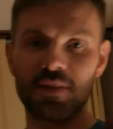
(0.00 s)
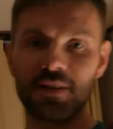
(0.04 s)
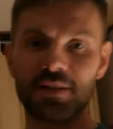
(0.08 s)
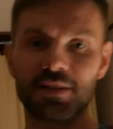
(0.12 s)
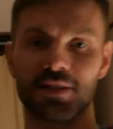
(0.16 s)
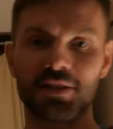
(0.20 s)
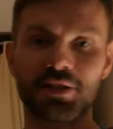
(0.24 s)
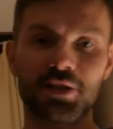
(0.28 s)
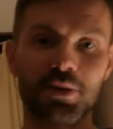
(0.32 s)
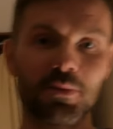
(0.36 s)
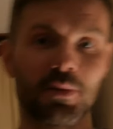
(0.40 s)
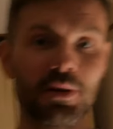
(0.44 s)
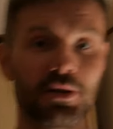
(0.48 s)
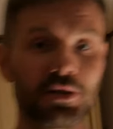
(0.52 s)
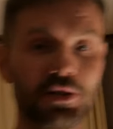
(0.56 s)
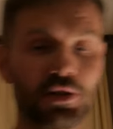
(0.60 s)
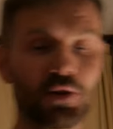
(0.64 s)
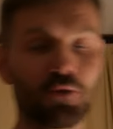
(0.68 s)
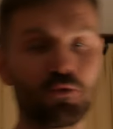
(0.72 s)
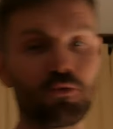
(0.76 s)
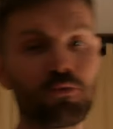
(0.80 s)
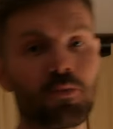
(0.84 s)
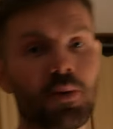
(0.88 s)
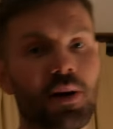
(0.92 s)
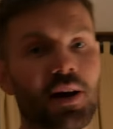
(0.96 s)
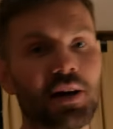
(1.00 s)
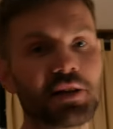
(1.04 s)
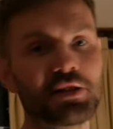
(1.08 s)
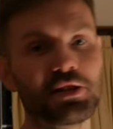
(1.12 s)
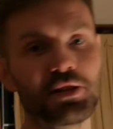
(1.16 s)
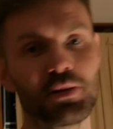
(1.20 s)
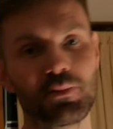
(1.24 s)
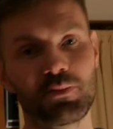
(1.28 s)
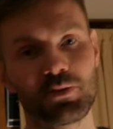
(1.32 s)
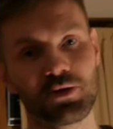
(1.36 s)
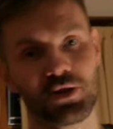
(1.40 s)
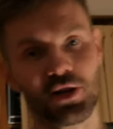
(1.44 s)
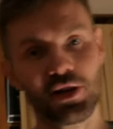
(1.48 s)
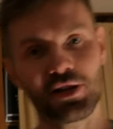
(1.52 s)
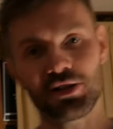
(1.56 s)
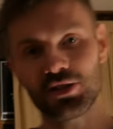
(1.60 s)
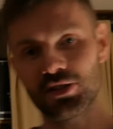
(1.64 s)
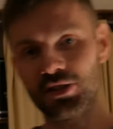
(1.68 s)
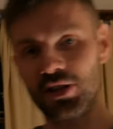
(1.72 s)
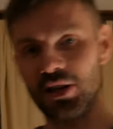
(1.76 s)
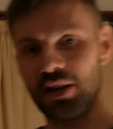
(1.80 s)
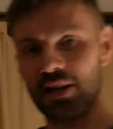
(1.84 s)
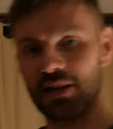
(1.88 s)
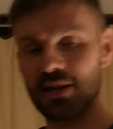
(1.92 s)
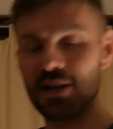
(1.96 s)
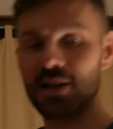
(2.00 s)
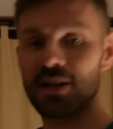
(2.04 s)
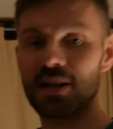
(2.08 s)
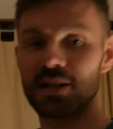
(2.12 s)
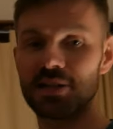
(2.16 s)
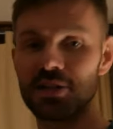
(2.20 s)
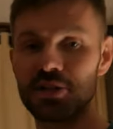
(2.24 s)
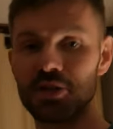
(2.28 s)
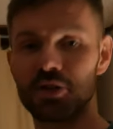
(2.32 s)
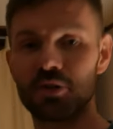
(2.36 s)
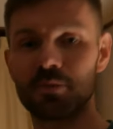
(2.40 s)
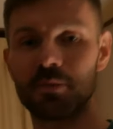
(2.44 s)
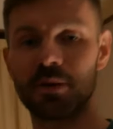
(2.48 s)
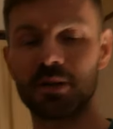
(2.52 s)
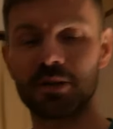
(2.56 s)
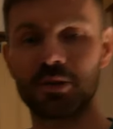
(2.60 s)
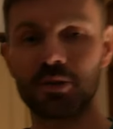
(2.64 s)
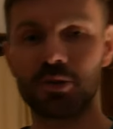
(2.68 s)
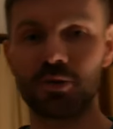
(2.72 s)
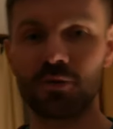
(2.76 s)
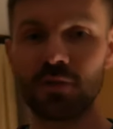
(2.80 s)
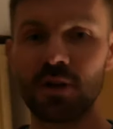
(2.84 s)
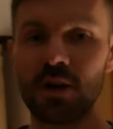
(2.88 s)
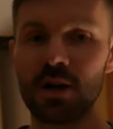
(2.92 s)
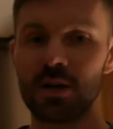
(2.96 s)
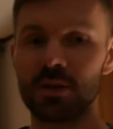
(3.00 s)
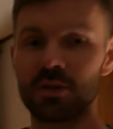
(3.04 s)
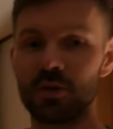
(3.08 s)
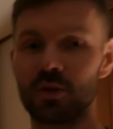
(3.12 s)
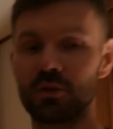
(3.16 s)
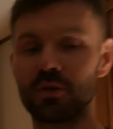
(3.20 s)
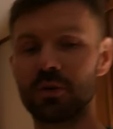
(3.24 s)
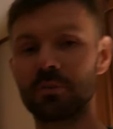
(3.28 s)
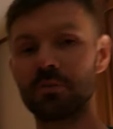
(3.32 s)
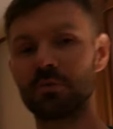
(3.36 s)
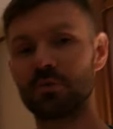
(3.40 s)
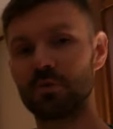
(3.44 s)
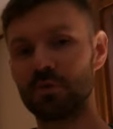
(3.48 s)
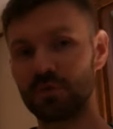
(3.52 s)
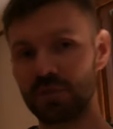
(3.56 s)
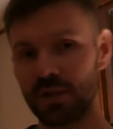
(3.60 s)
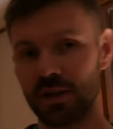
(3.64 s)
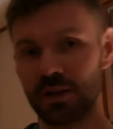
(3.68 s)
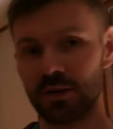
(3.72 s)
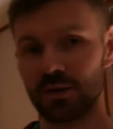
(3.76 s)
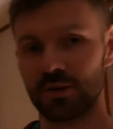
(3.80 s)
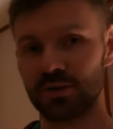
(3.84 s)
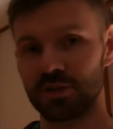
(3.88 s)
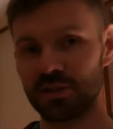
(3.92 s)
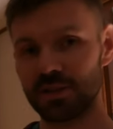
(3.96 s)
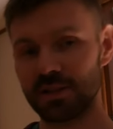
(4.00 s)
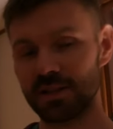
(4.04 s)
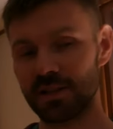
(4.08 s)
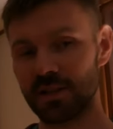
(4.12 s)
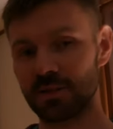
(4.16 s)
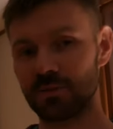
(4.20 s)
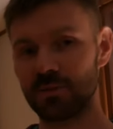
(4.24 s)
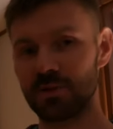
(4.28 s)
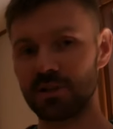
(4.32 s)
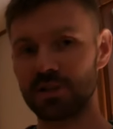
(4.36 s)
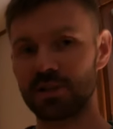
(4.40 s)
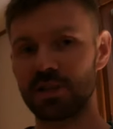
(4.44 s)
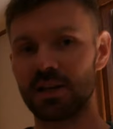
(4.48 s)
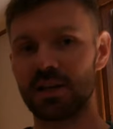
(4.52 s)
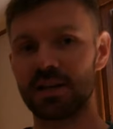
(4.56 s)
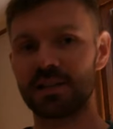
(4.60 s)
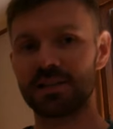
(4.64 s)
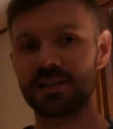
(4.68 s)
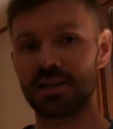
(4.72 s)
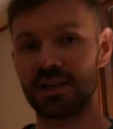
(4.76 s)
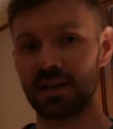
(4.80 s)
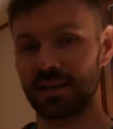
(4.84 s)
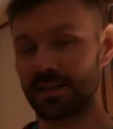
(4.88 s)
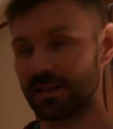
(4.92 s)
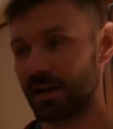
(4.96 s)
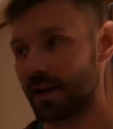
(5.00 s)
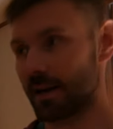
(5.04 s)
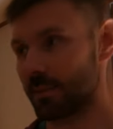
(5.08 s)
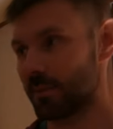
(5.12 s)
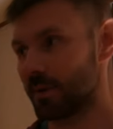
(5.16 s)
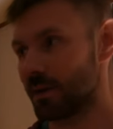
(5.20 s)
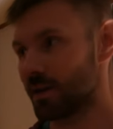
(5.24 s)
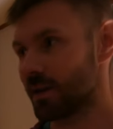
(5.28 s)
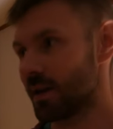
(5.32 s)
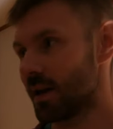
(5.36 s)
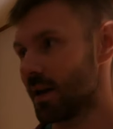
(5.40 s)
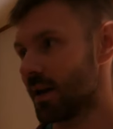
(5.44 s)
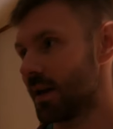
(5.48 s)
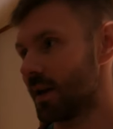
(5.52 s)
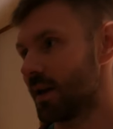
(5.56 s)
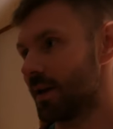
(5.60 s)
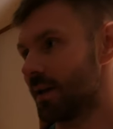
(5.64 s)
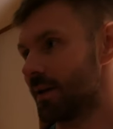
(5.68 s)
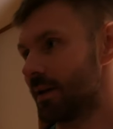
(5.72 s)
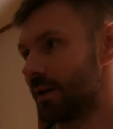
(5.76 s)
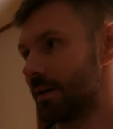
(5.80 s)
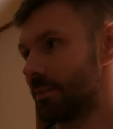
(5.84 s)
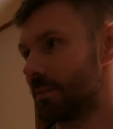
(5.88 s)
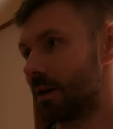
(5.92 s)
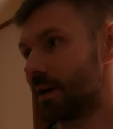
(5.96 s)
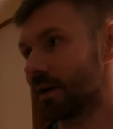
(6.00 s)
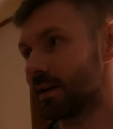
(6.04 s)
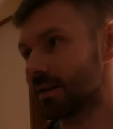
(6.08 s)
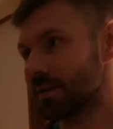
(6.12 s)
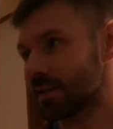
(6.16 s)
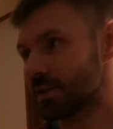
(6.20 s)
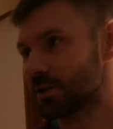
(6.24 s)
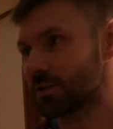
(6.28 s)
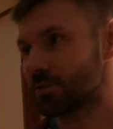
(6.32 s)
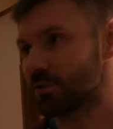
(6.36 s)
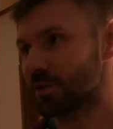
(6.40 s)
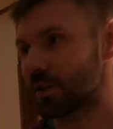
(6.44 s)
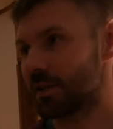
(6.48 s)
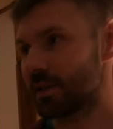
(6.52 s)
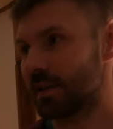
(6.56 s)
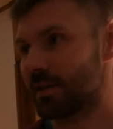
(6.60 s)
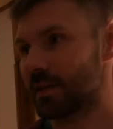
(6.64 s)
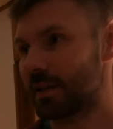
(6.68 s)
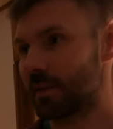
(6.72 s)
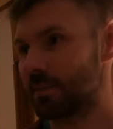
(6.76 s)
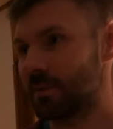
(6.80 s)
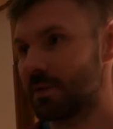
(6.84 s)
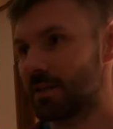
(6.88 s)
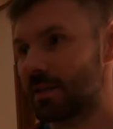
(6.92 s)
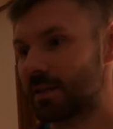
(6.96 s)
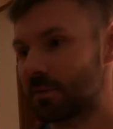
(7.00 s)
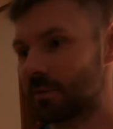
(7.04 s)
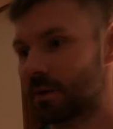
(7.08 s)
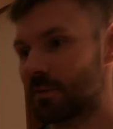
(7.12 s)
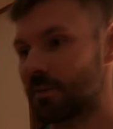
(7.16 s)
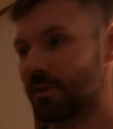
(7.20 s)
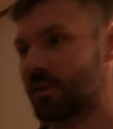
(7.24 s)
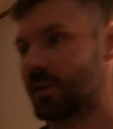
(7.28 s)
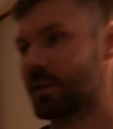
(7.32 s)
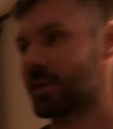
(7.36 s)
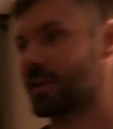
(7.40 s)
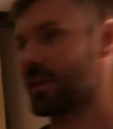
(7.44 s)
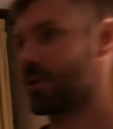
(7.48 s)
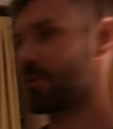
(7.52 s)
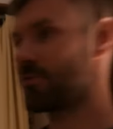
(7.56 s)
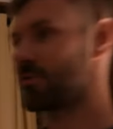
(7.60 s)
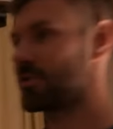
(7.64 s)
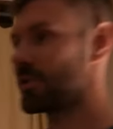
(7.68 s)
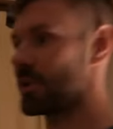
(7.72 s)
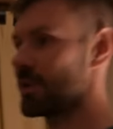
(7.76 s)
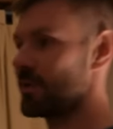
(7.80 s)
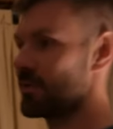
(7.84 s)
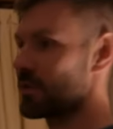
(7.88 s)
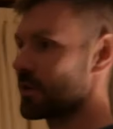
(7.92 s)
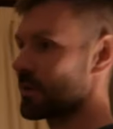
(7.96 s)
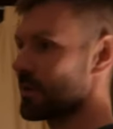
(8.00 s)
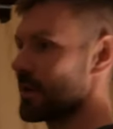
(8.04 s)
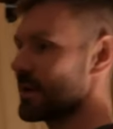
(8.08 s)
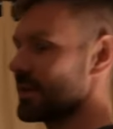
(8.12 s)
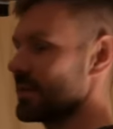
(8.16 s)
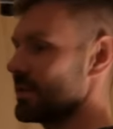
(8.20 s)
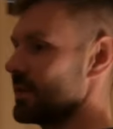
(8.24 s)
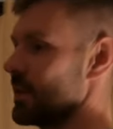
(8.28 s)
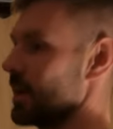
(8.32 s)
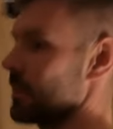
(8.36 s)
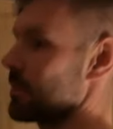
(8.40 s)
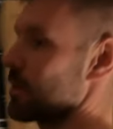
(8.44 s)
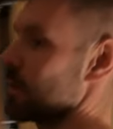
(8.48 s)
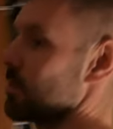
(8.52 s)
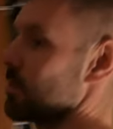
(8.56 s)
więc trzeba się ubrać i przejść te kilkadziesiąt metrów do domu głównego, gdzie znajduje się sala darmy. Ale też tutaj na tablicy mamy takie różne informacje a